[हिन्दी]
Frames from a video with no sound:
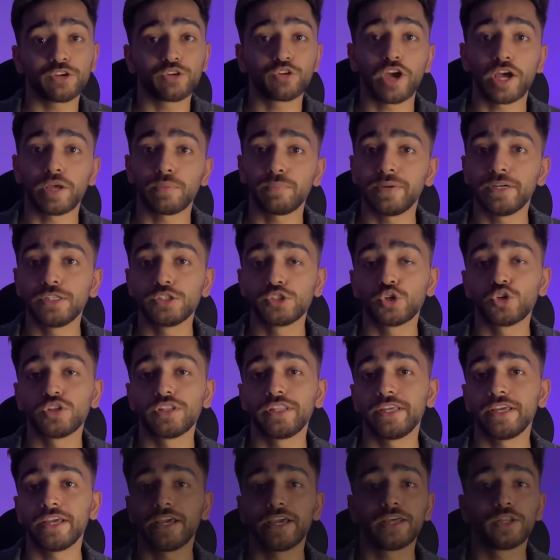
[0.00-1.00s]
रिक्वायरमेंट्स
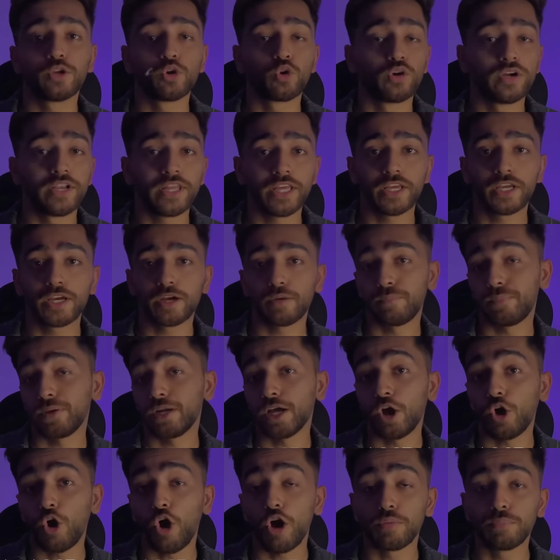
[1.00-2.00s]
होती हैं रोटी कपड़ा
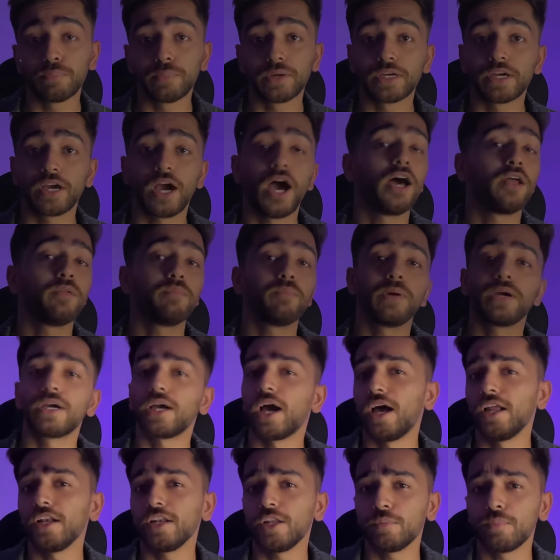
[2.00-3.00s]
और मकान
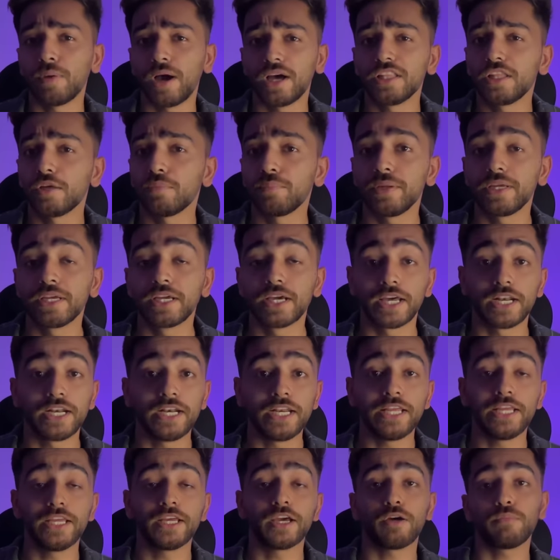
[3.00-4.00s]
मकान की बात हमने कर
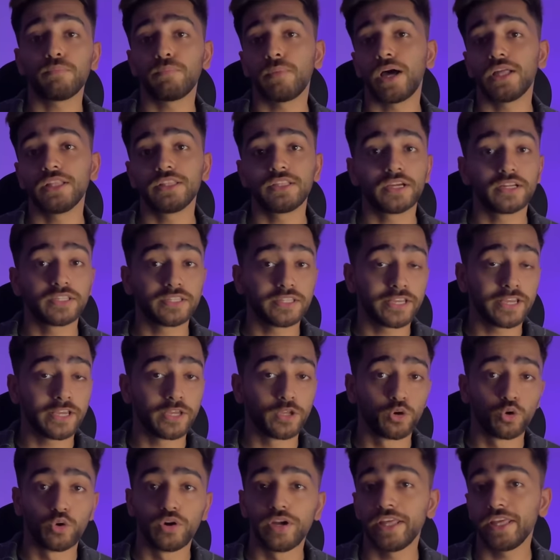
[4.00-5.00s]
ली अब बात करते हैं
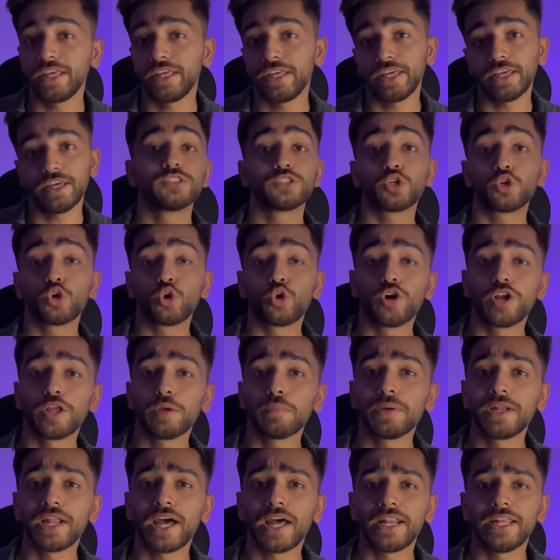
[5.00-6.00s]
रोटी की सो so, रोटी
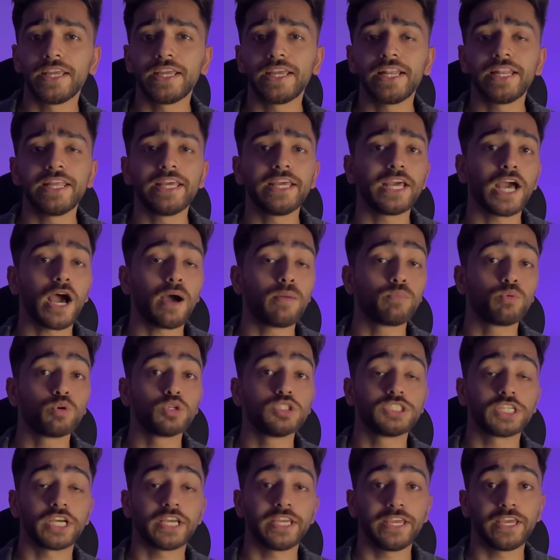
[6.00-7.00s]
बनाने के लिए आपको
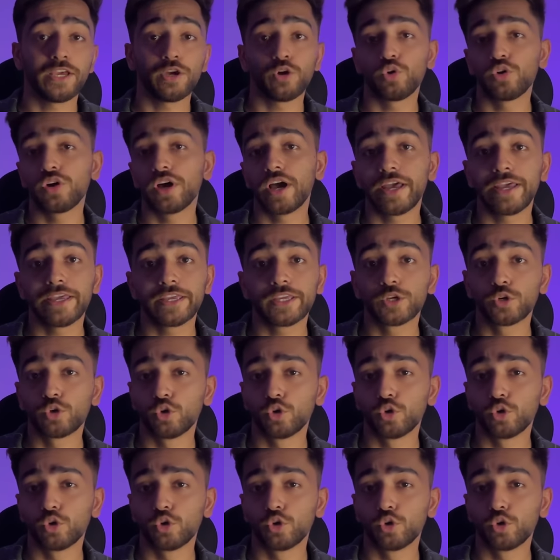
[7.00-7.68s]
चाहिए होगा एक